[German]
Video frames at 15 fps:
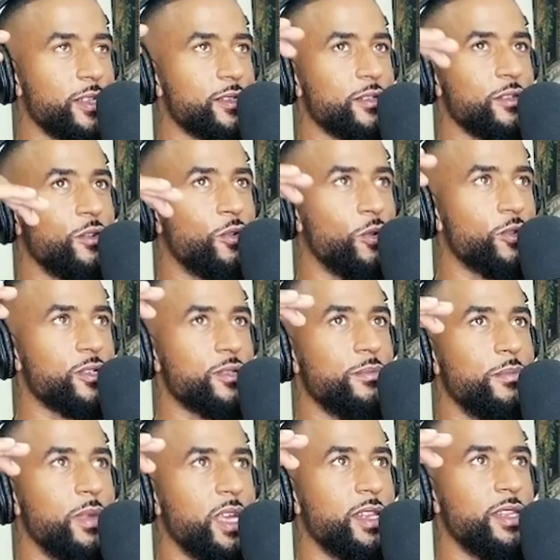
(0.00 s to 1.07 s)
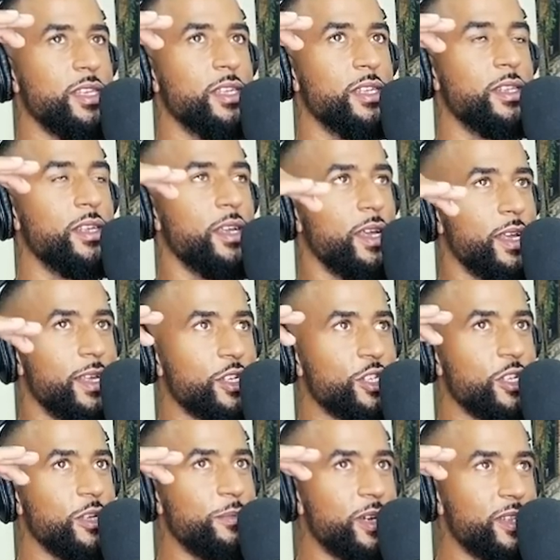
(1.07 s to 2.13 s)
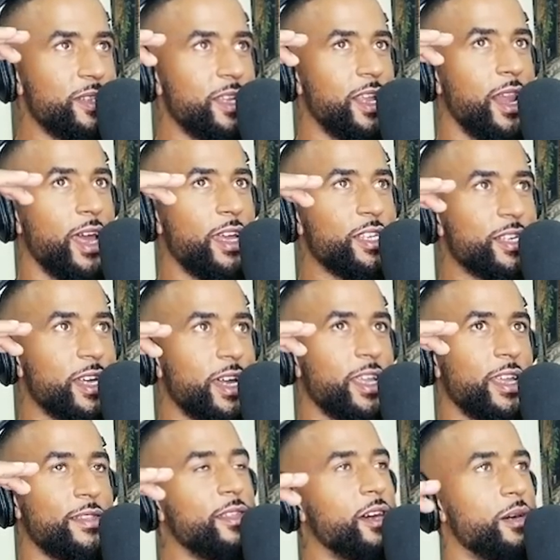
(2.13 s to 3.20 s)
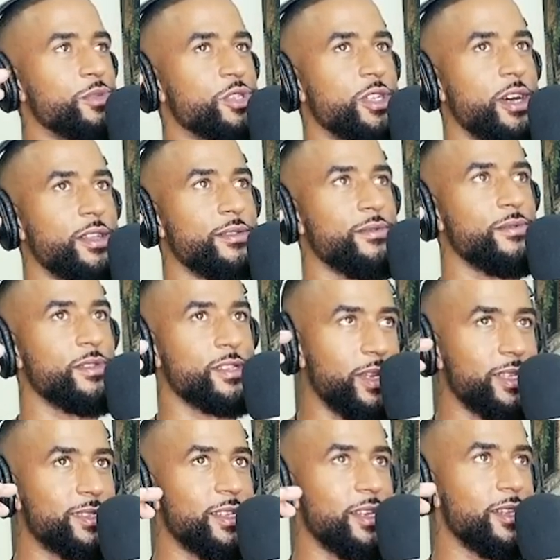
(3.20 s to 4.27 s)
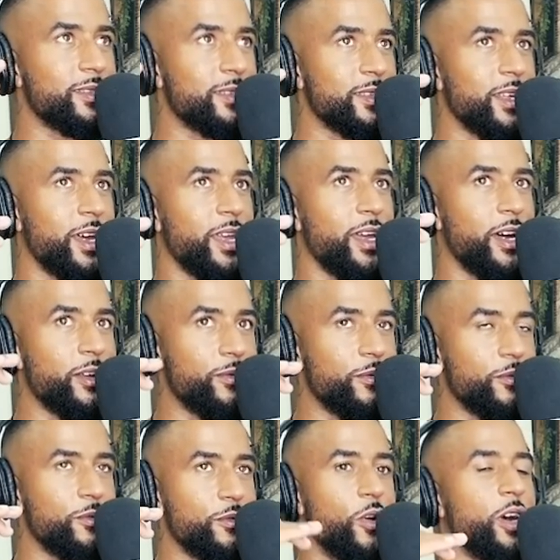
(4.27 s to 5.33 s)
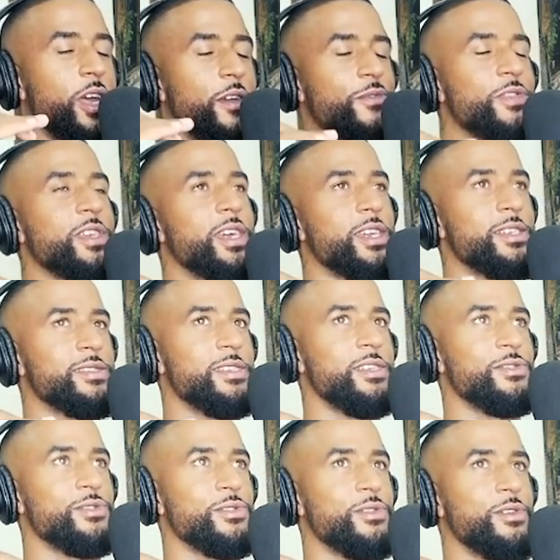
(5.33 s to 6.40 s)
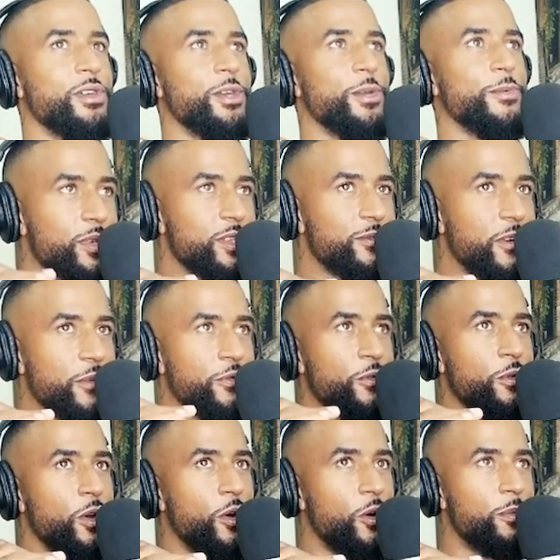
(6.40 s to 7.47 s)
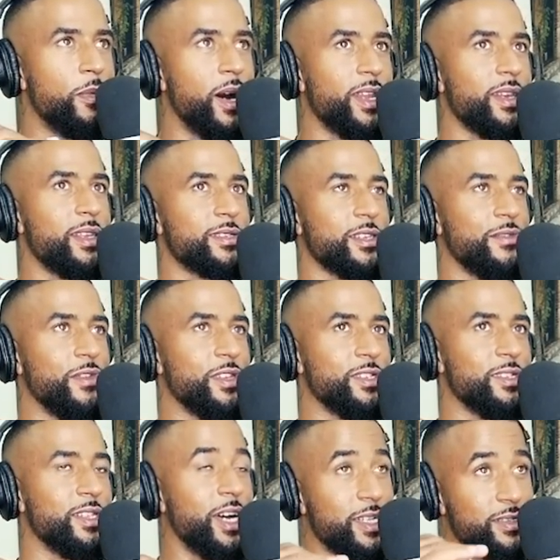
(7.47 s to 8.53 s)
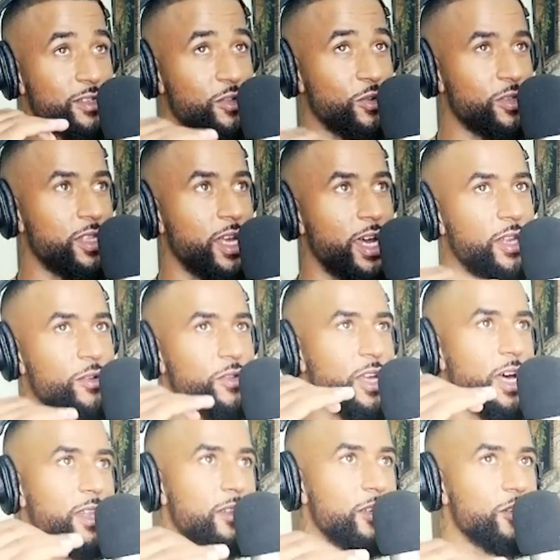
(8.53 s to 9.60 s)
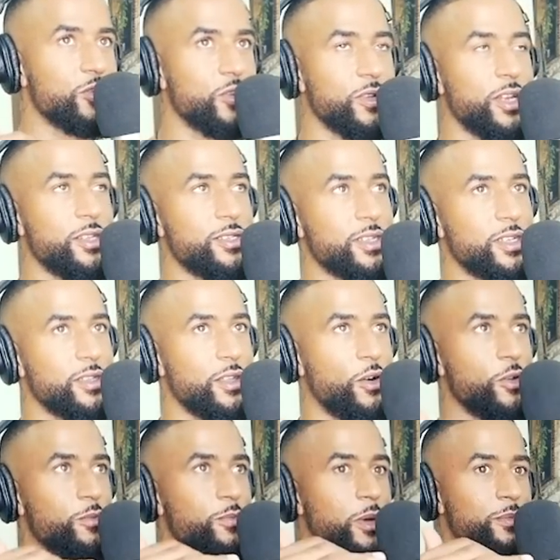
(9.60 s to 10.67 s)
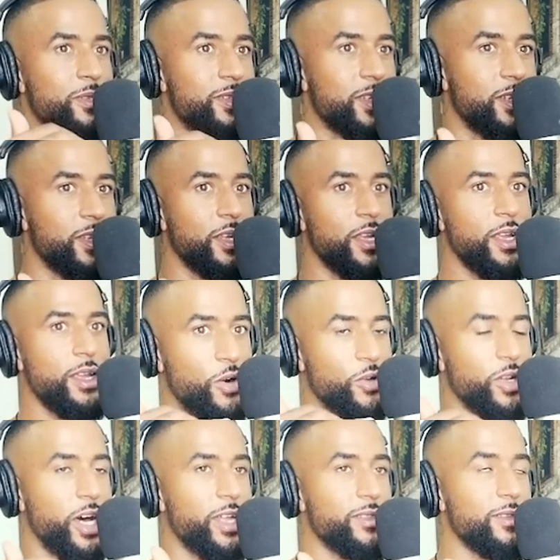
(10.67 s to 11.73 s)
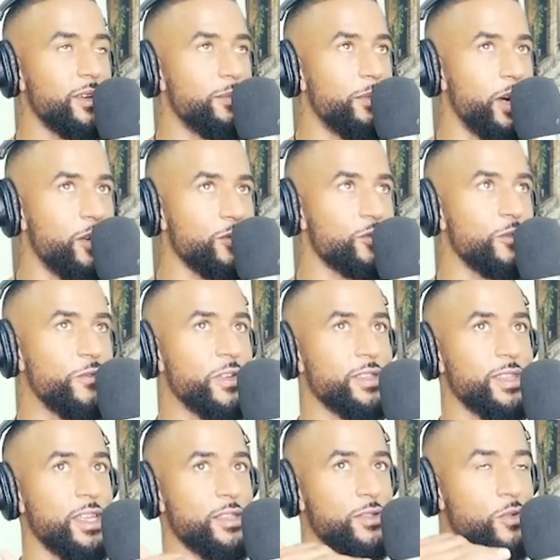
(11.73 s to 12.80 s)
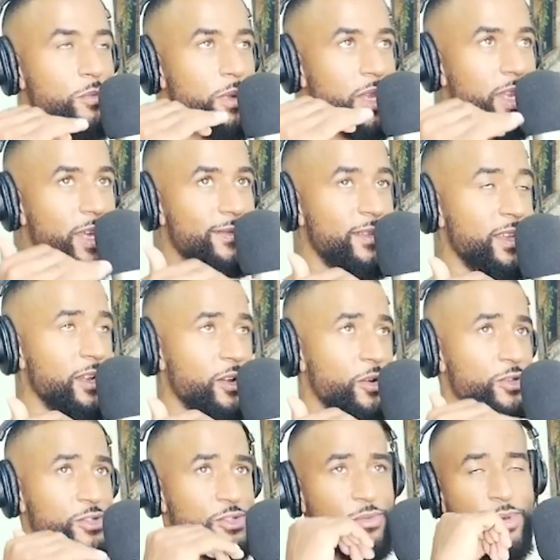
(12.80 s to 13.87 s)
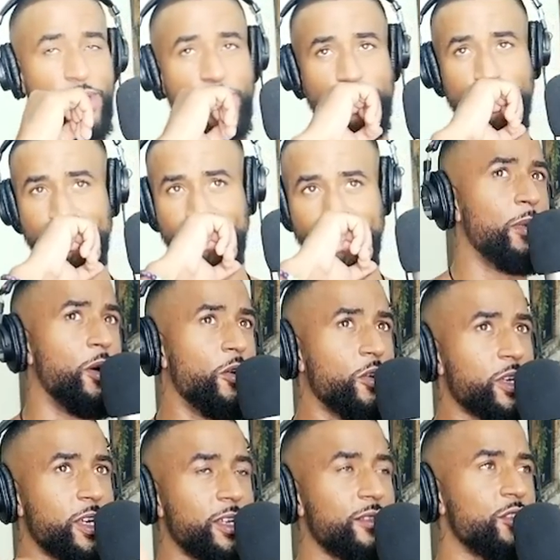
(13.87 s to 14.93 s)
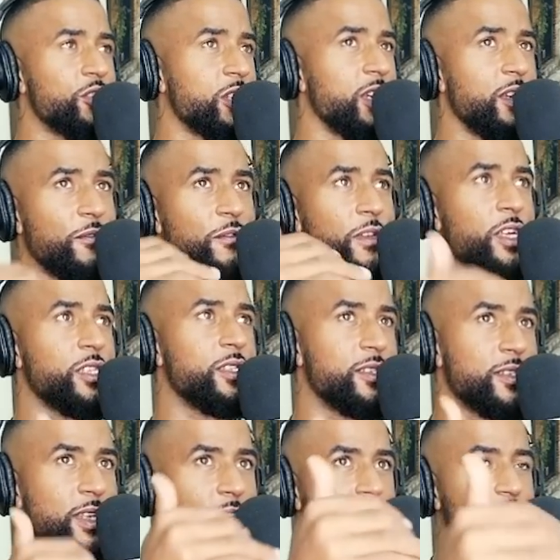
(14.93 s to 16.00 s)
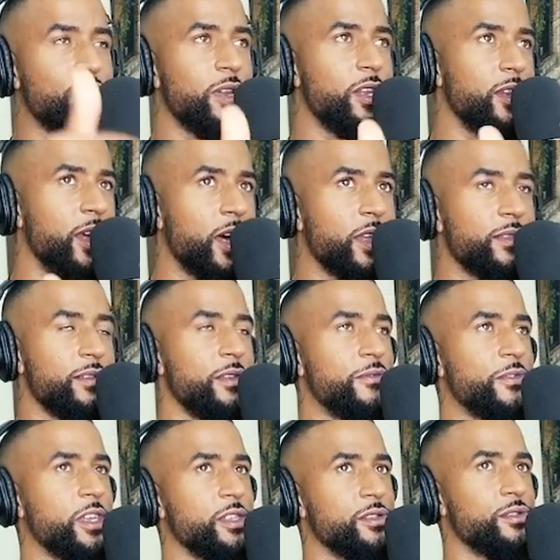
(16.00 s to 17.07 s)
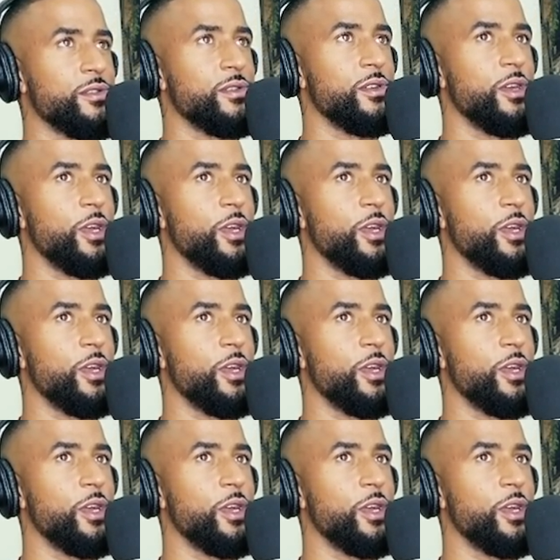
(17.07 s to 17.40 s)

Bei den ganzen großen Medien ist eigentlich immer die gleiche Agenda am Start. Das hat man jetzt in den letzten drei Jahren noch heftiger gesehen so. Ich glaube, das war früher auch mal anders gewesen. Da hat sich noch der ein oder andere Journalist getraut, mal ein bisschen so auch eine andere Meinung zu vertreten und mal einen Artikel rauszubringen Wrestling, wo man mal auch kritisch gegen vielleicht das aktuelle Narrativ geht.